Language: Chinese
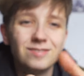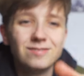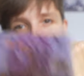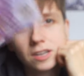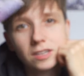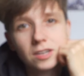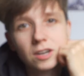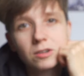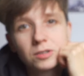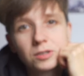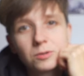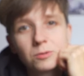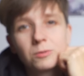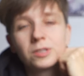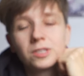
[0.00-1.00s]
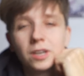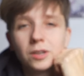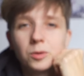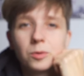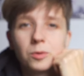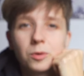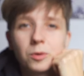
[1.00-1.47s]
在超市如果
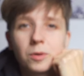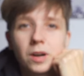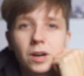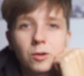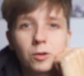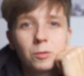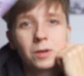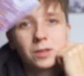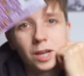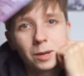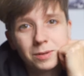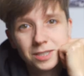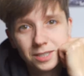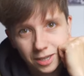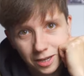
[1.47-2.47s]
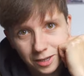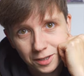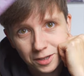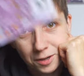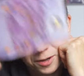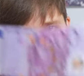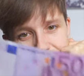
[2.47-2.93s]
想用的话，会把它们拆
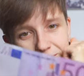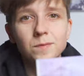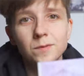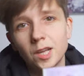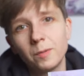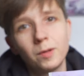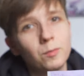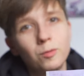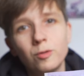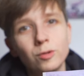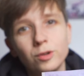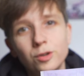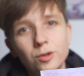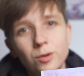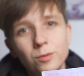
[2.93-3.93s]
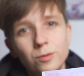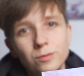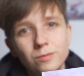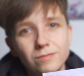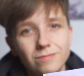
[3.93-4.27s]
掉，他们不回收。